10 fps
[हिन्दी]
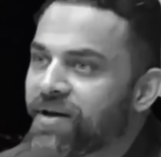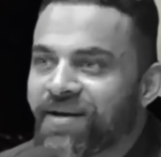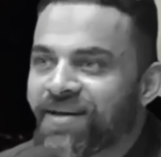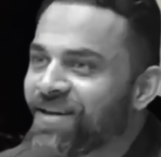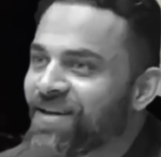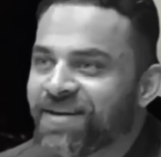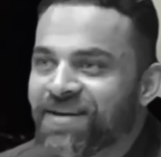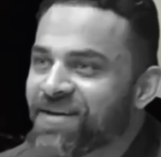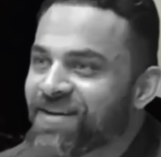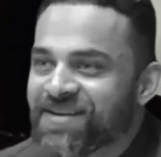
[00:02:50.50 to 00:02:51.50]
मैंने कहा
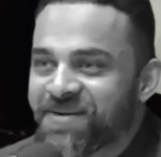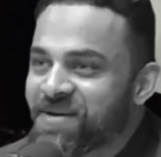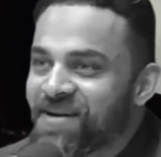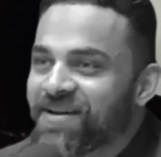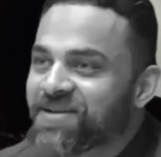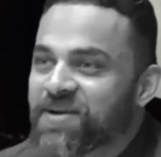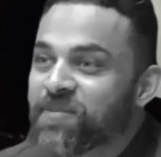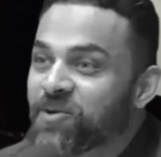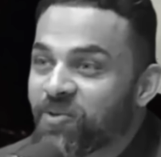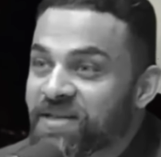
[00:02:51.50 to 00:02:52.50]
कि
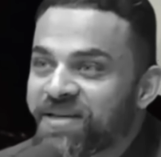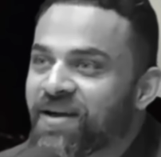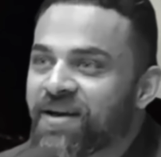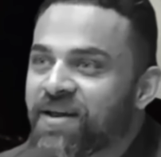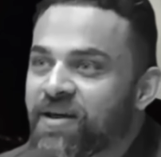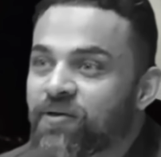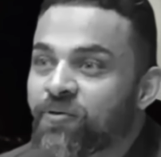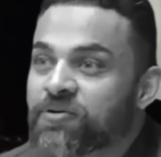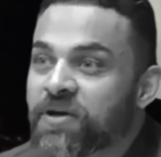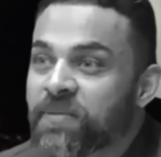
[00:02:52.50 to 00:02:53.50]
सब्र तो ऐसे करना है कि
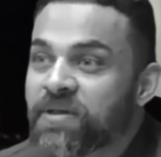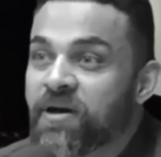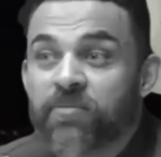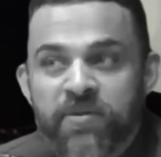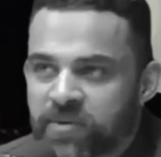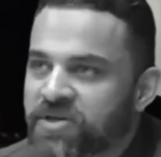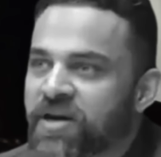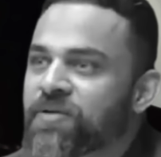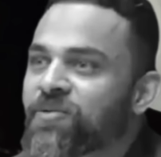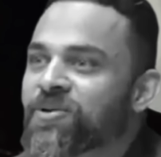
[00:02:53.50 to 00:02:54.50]
दूसरा बंदा अपनी
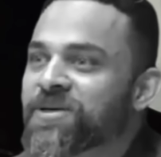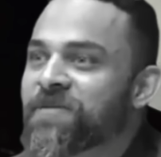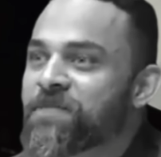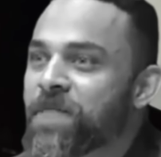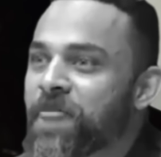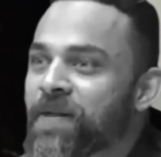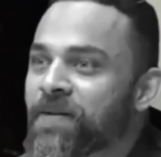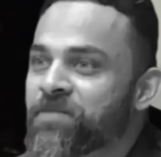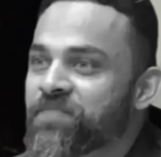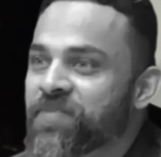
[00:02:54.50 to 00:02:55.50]
परेशानी भूल
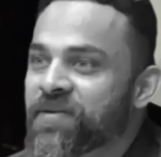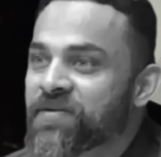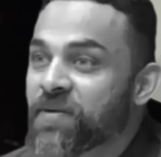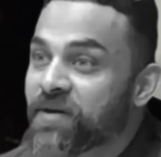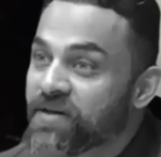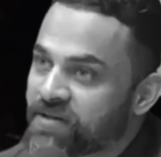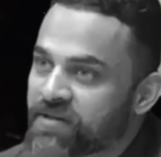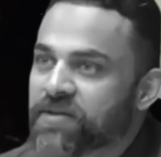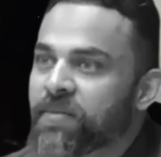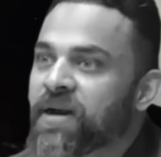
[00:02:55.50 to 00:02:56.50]
जाए सबर इस
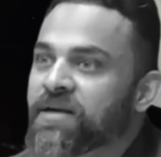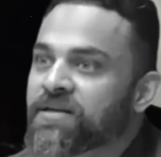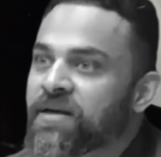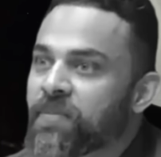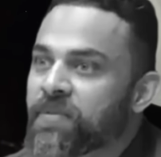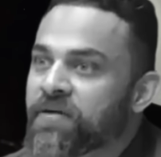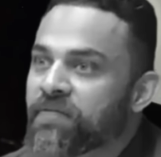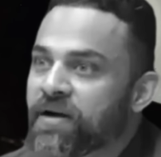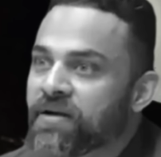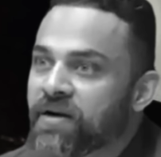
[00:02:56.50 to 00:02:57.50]
सबर ऐसे आपने
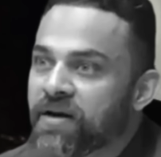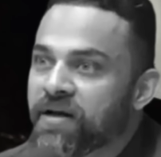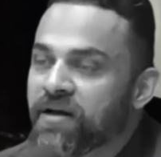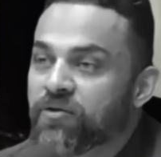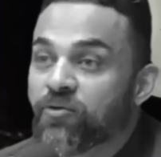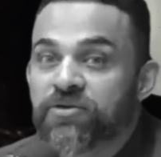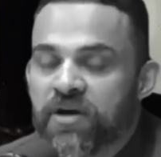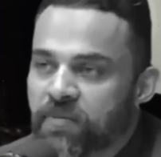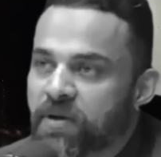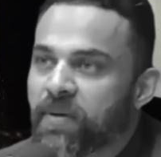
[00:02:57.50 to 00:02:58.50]
डिफाइन करना है कि
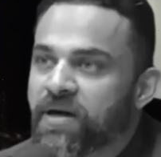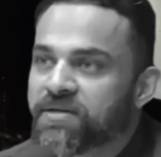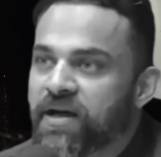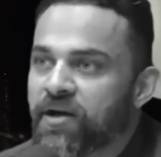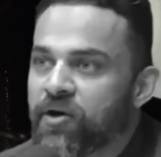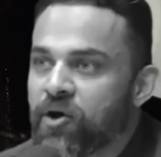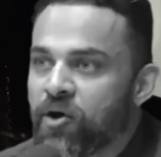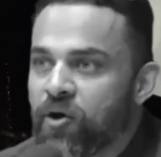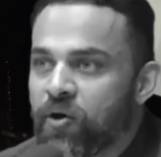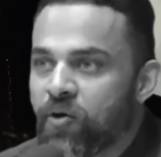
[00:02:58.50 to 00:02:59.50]
दूसरा आपके पास आए
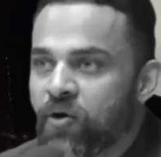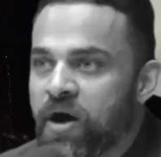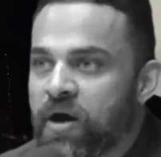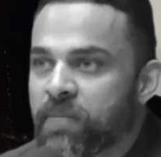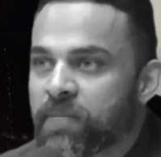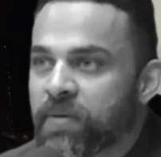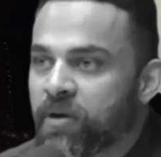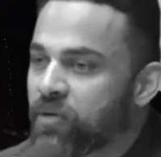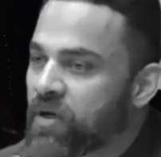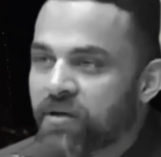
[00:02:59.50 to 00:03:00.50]
और आप
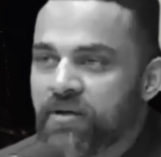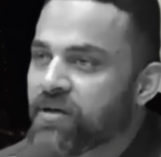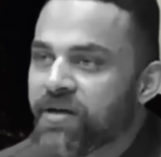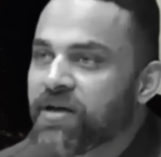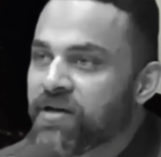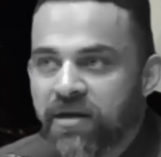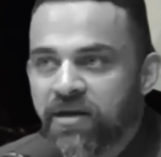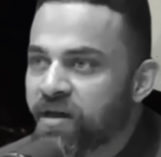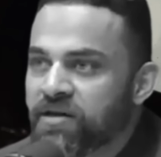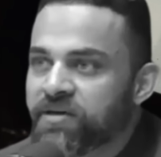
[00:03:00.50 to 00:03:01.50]
क्योंकि ये यही
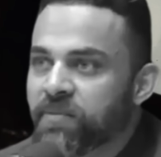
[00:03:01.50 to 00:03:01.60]
यही